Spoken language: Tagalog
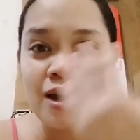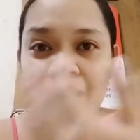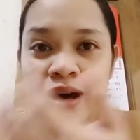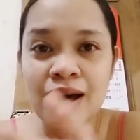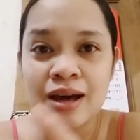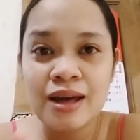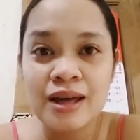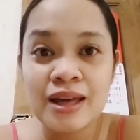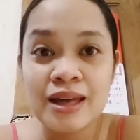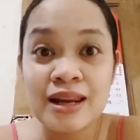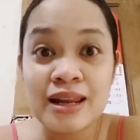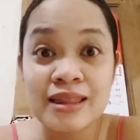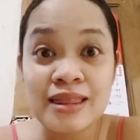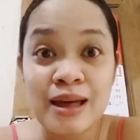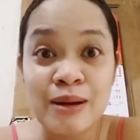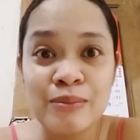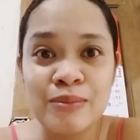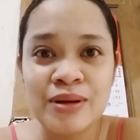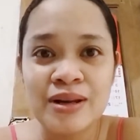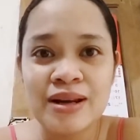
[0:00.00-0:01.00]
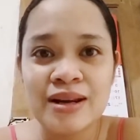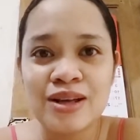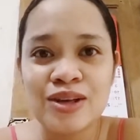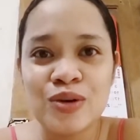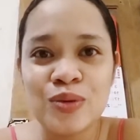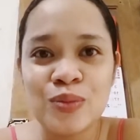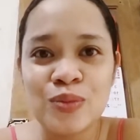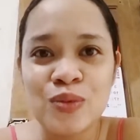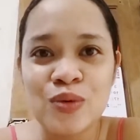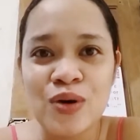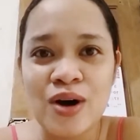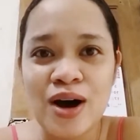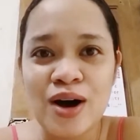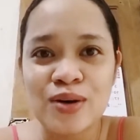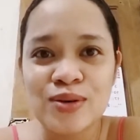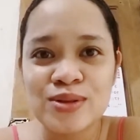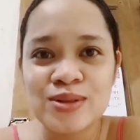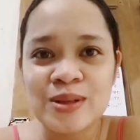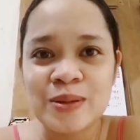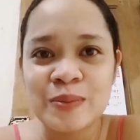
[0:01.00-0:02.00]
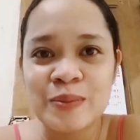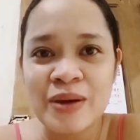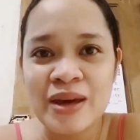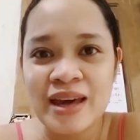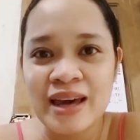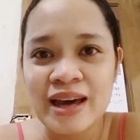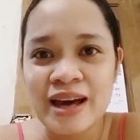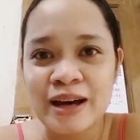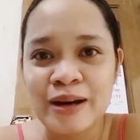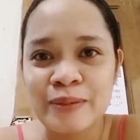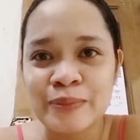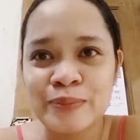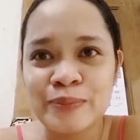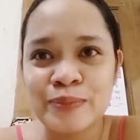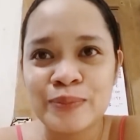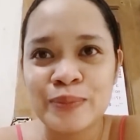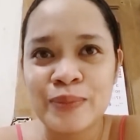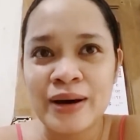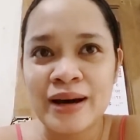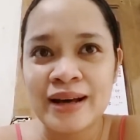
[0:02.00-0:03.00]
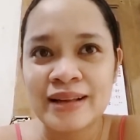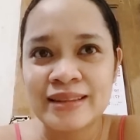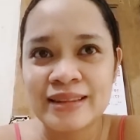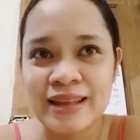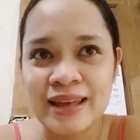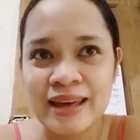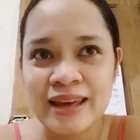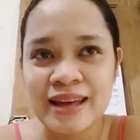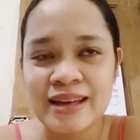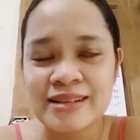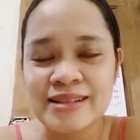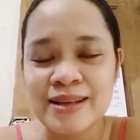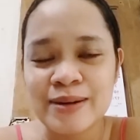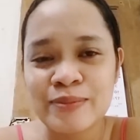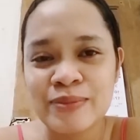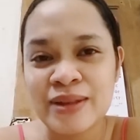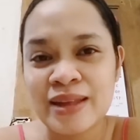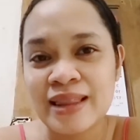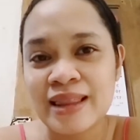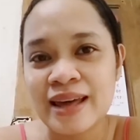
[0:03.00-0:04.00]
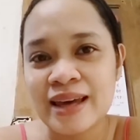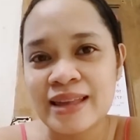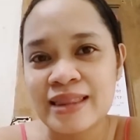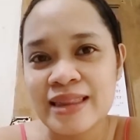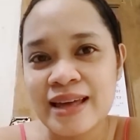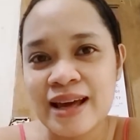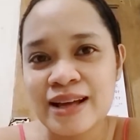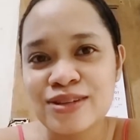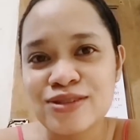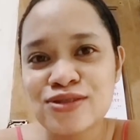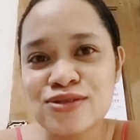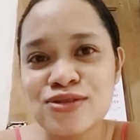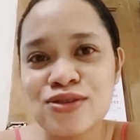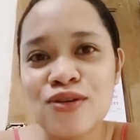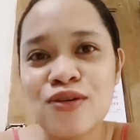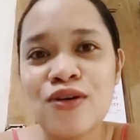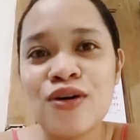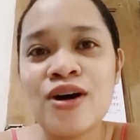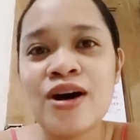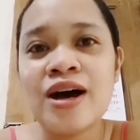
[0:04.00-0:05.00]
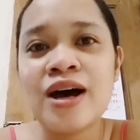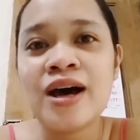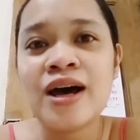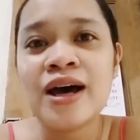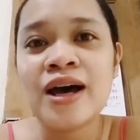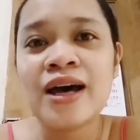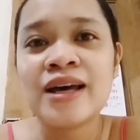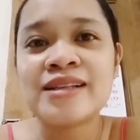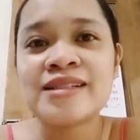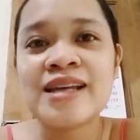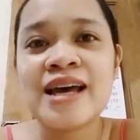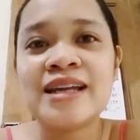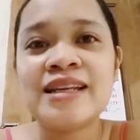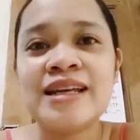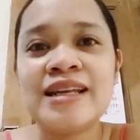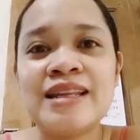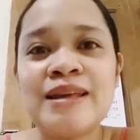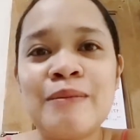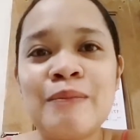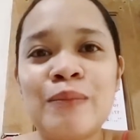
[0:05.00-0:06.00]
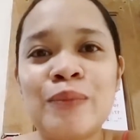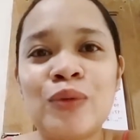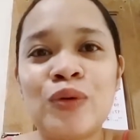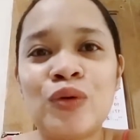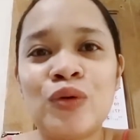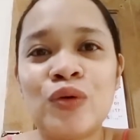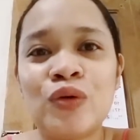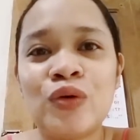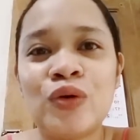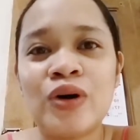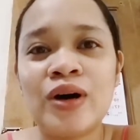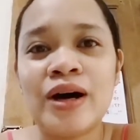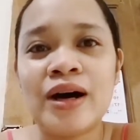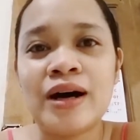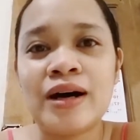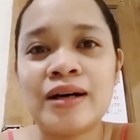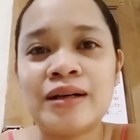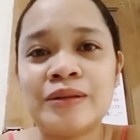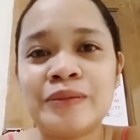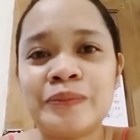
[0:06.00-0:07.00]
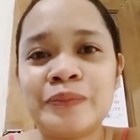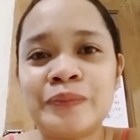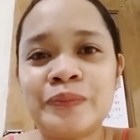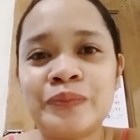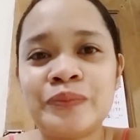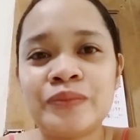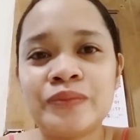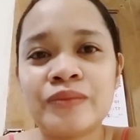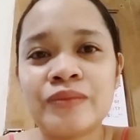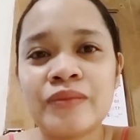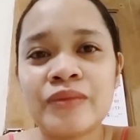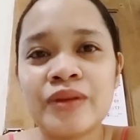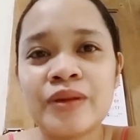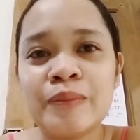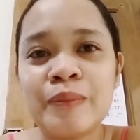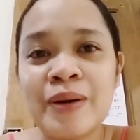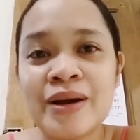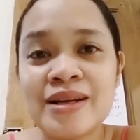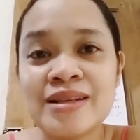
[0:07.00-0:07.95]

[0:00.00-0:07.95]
irritable rin yung mukha ko sa makeup, makati, and something like that. So, sana din po, um, para sa